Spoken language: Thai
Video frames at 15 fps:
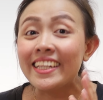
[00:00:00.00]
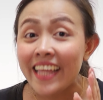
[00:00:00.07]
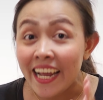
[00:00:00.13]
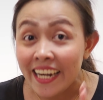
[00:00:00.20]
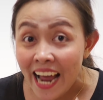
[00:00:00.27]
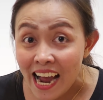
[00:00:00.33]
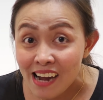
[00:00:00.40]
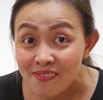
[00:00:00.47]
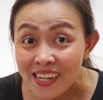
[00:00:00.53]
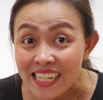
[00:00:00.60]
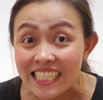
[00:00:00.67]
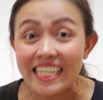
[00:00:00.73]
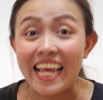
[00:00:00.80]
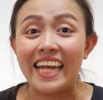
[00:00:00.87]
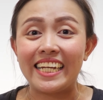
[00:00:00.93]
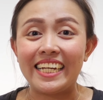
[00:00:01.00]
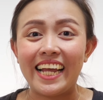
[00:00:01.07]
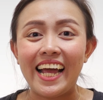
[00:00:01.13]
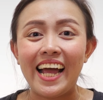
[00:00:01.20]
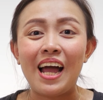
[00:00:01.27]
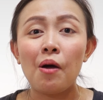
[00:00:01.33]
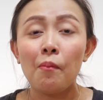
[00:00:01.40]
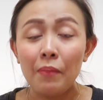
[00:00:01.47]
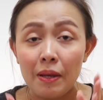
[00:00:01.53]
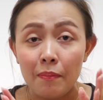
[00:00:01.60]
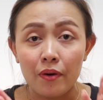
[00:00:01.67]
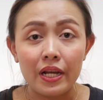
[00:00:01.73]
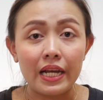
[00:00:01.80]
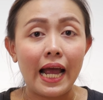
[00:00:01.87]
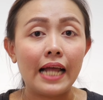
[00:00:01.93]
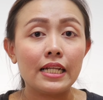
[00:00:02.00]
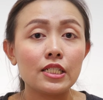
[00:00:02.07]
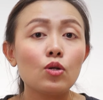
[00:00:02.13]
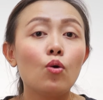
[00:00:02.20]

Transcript: แต่ถ้าไม่เสร็จนะคะ มีบริการ